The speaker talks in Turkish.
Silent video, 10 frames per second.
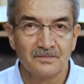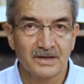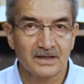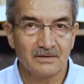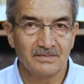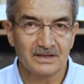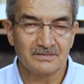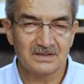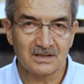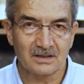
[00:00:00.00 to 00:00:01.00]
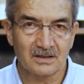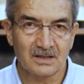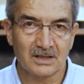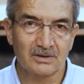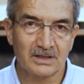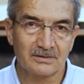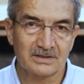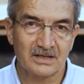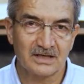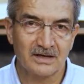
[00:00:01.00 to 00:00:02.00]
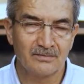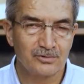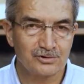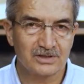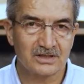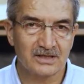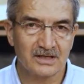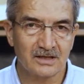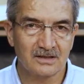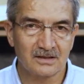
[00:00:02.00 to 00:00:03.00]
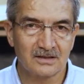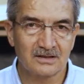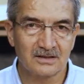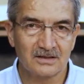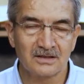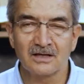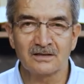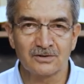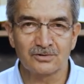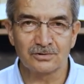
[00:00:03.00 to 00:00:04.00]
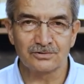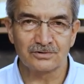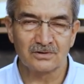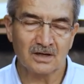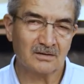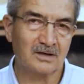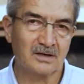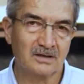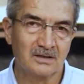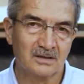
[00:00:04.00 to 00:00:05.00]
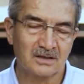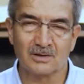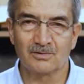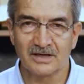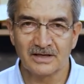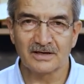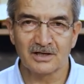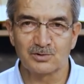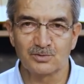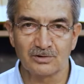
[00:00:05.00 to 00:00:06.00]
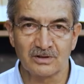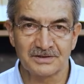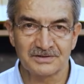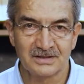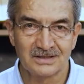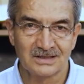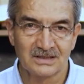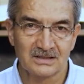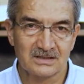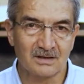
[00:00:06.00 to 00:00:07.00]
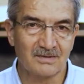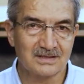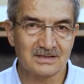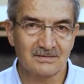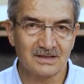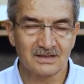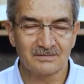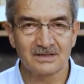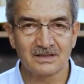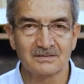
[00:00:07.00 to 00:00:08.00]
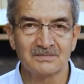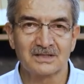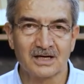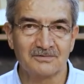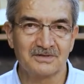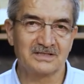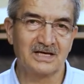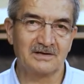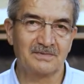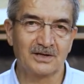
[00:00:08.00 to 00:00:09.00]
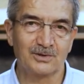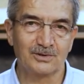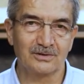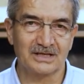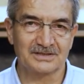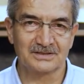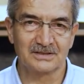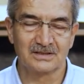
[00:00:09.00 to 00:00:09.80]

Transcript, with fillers: Peygamberimiz sallallahu aleyhi ve sellem müşriklere Allah'ın dinini anlatıyor ama kabule yanaşmıyorlar. Zaman zaman da bir takım tavizler bekliyorlar.